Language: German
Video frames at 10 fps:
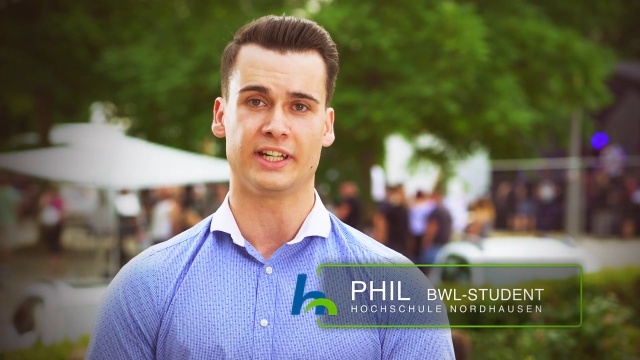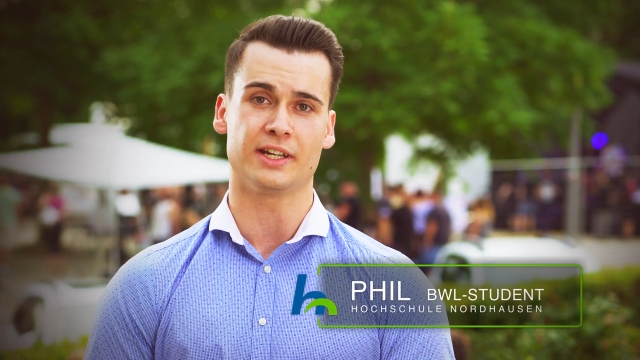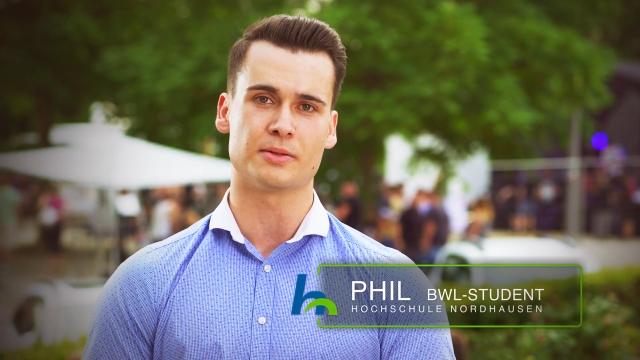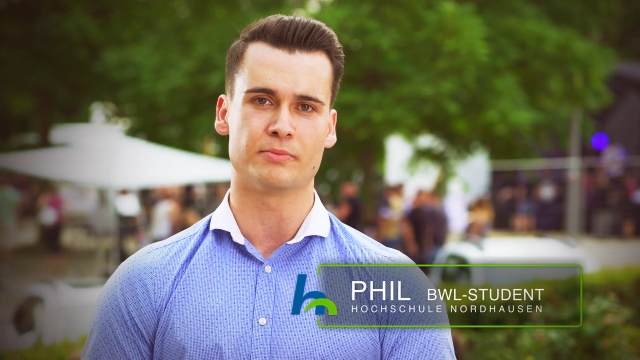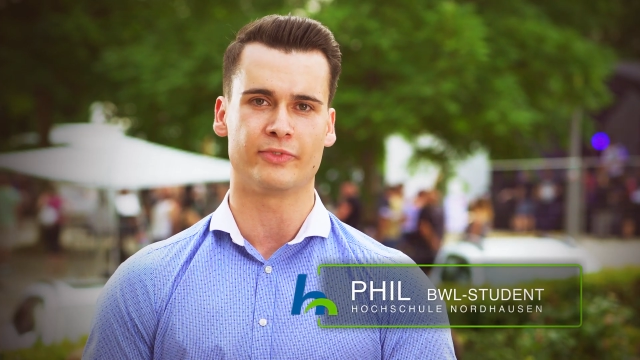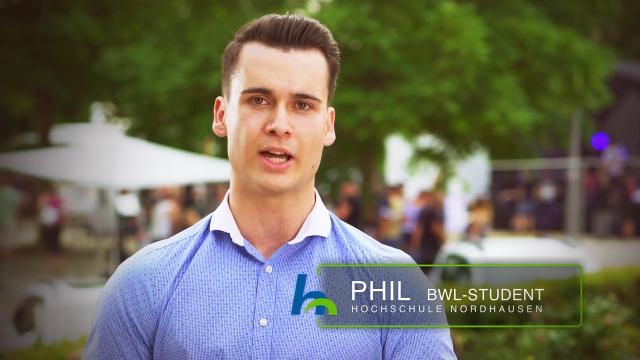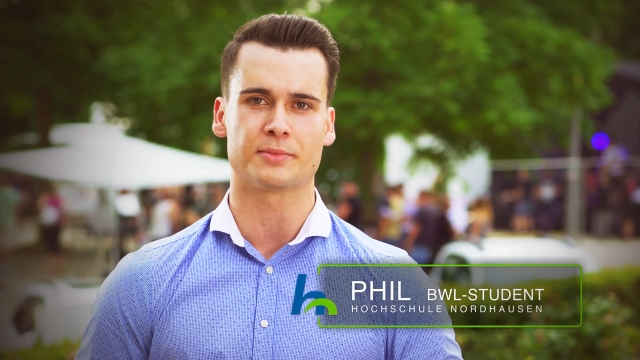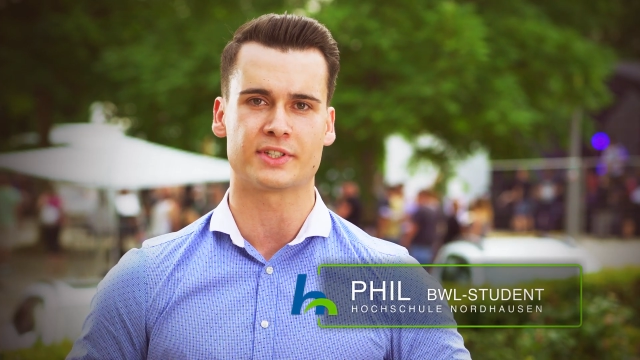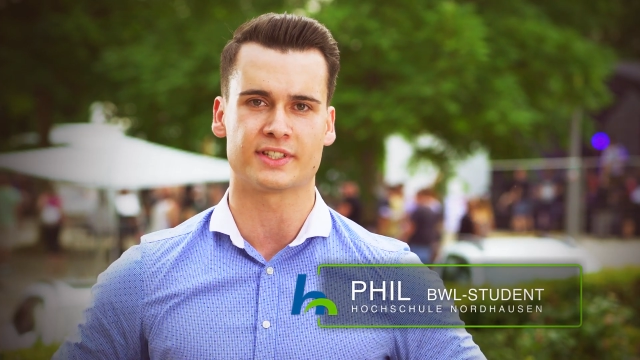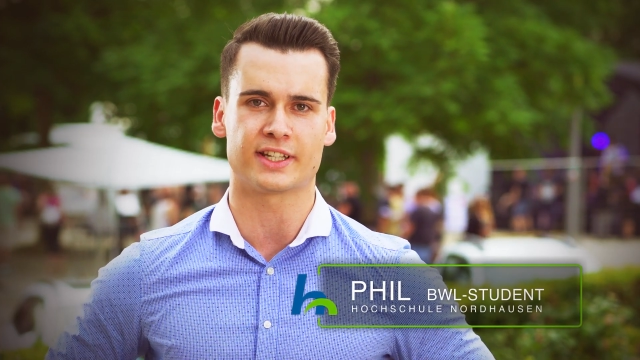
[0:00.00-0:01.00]
jedem
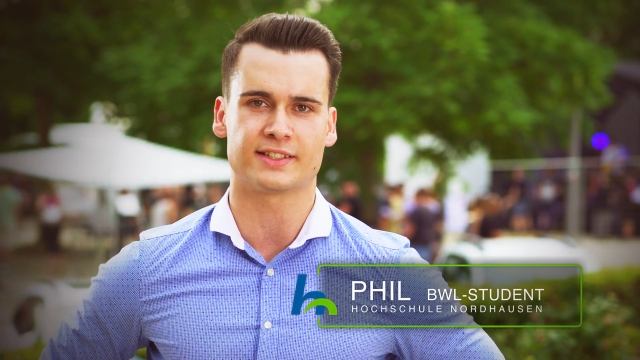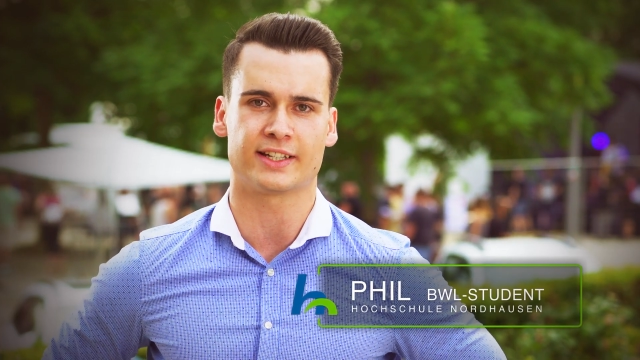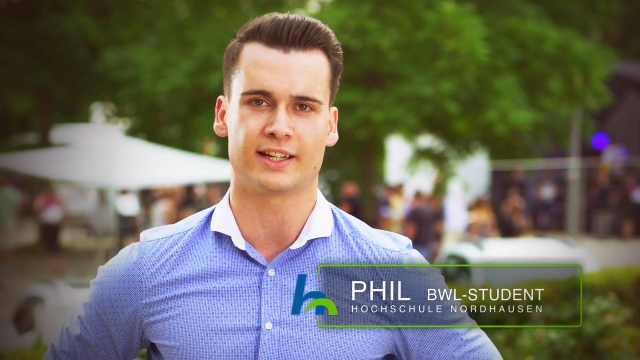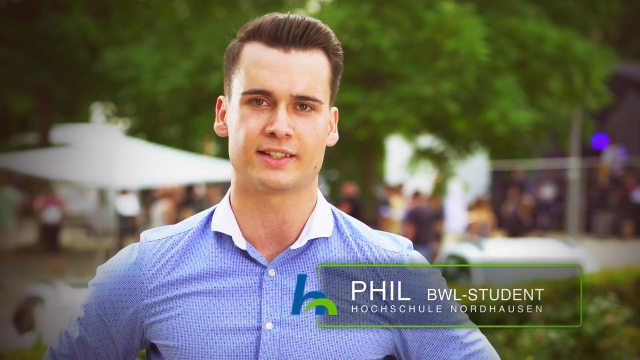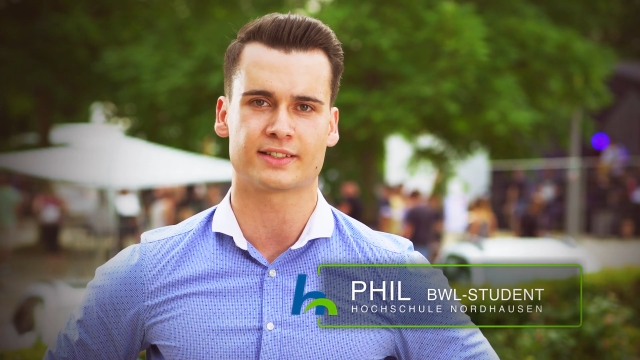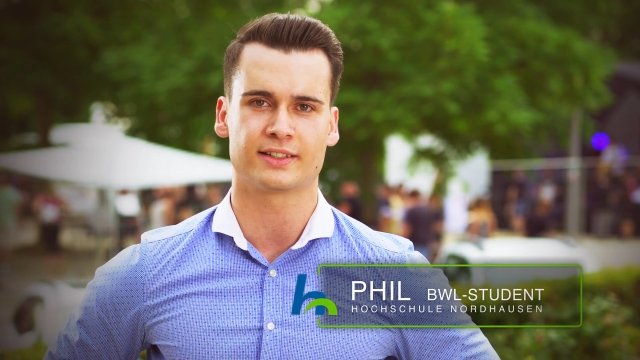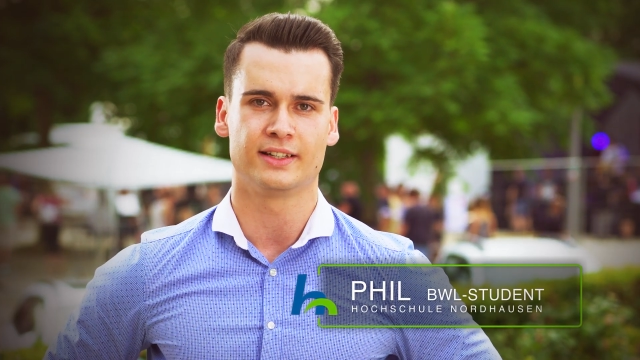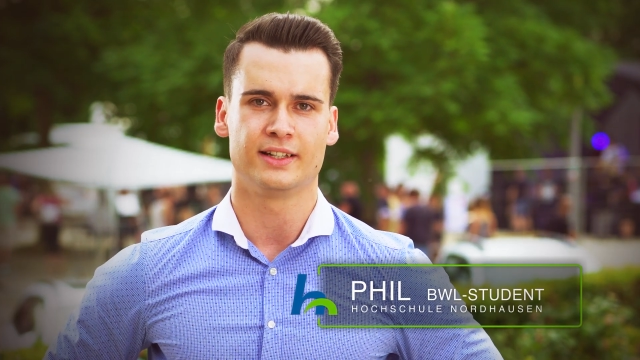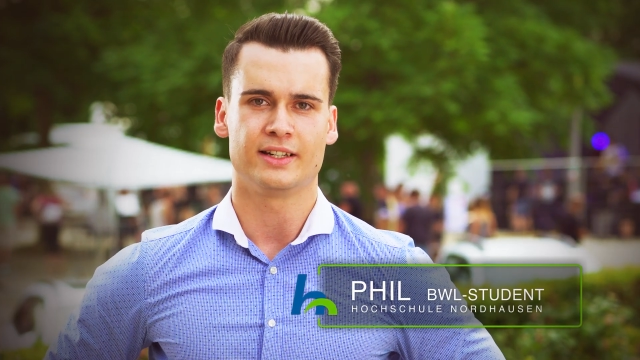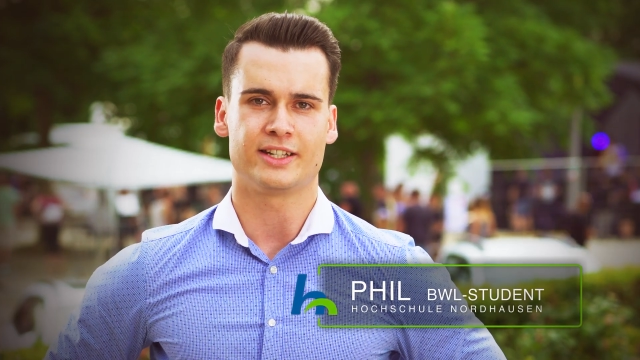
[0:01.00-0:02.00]
wärmstens ans Herz,
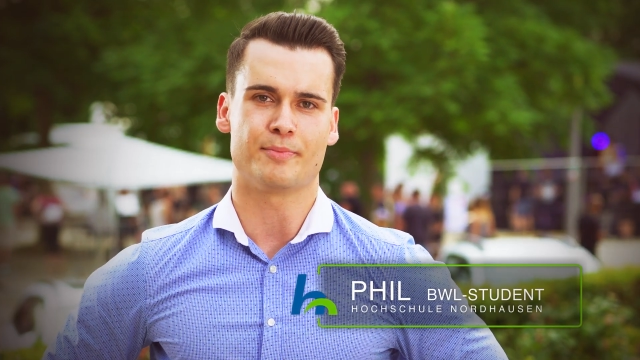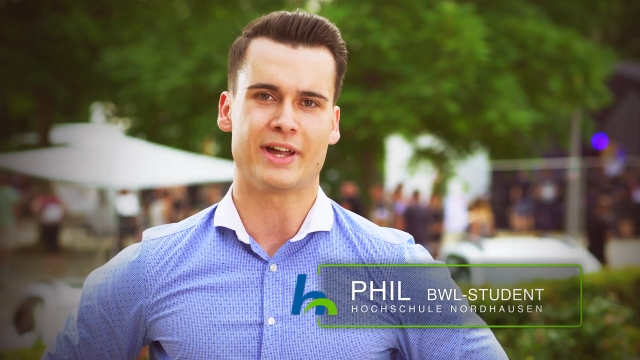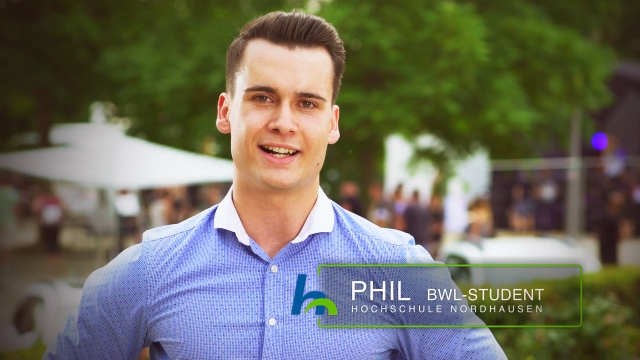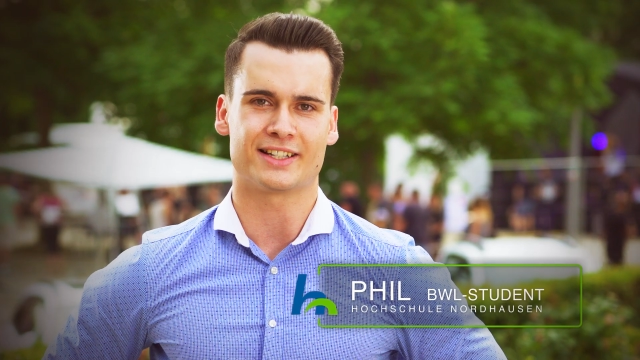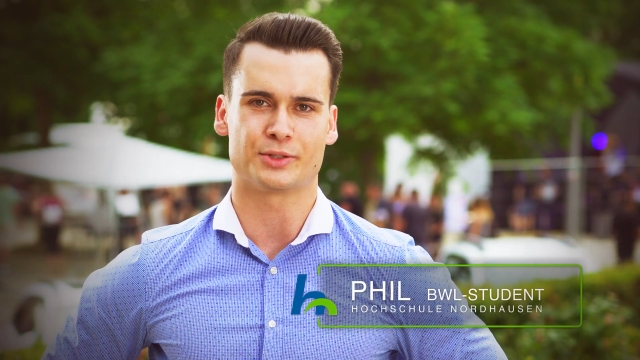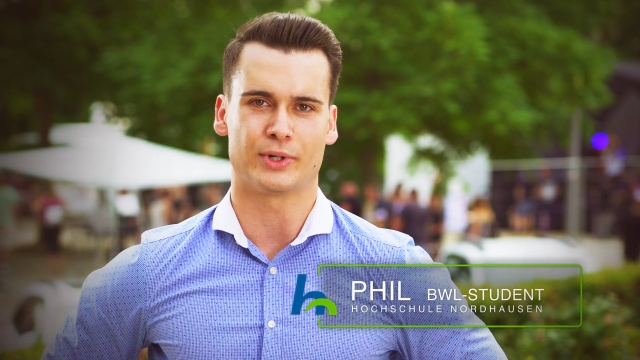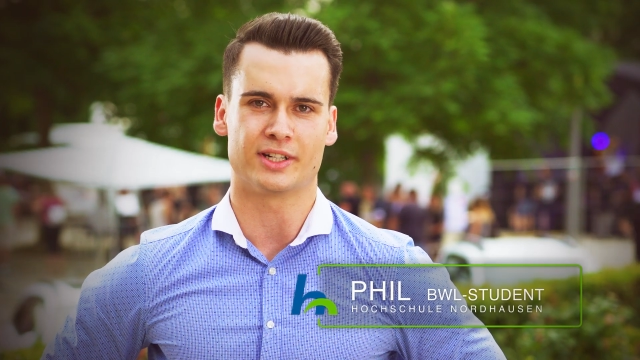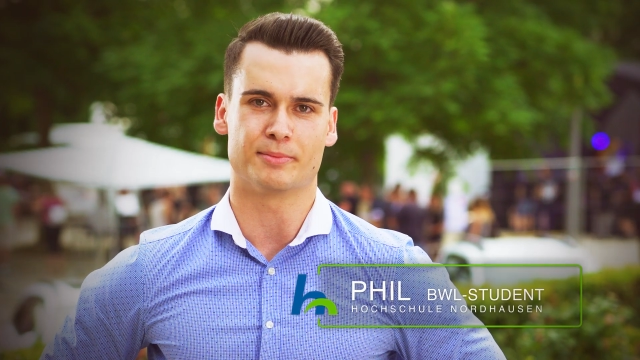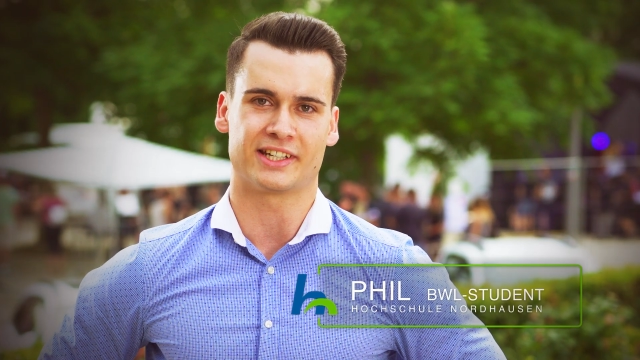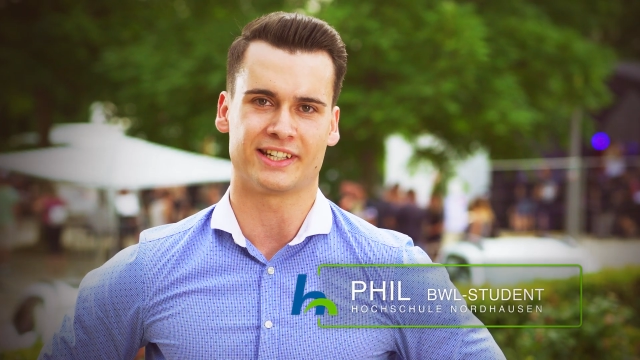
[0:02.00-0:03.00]
der mehr als nur
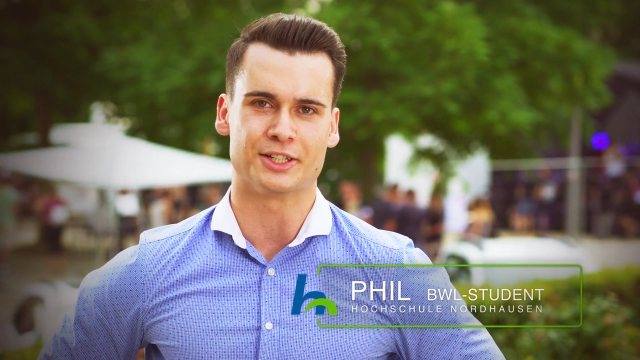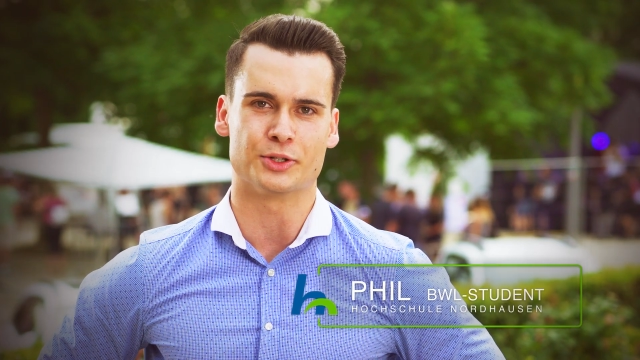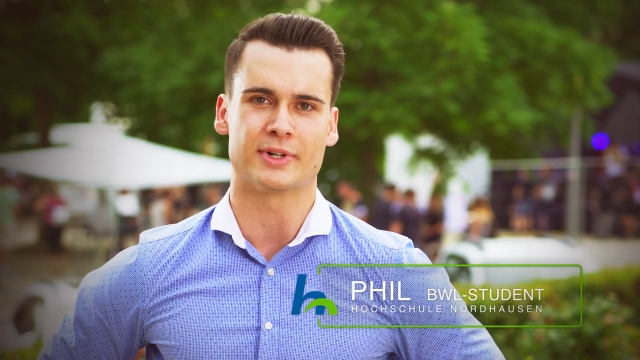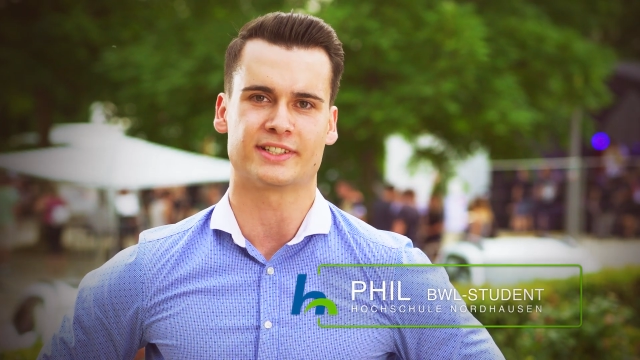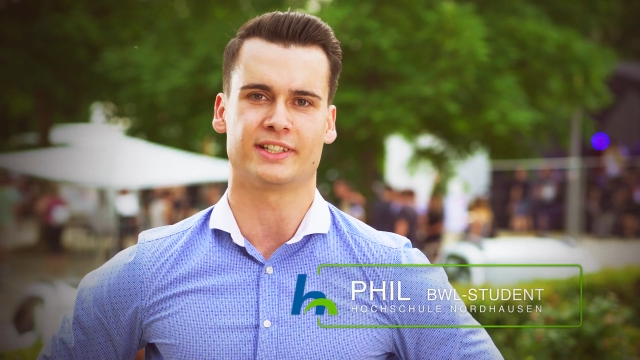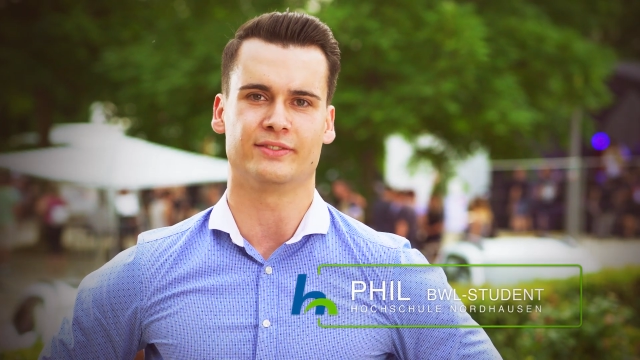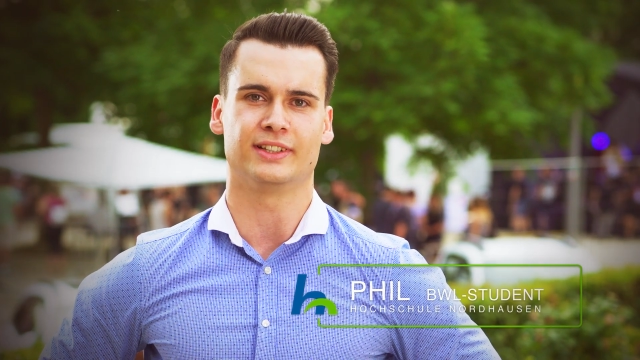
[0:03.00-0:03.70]
eine Matrikelnummer sein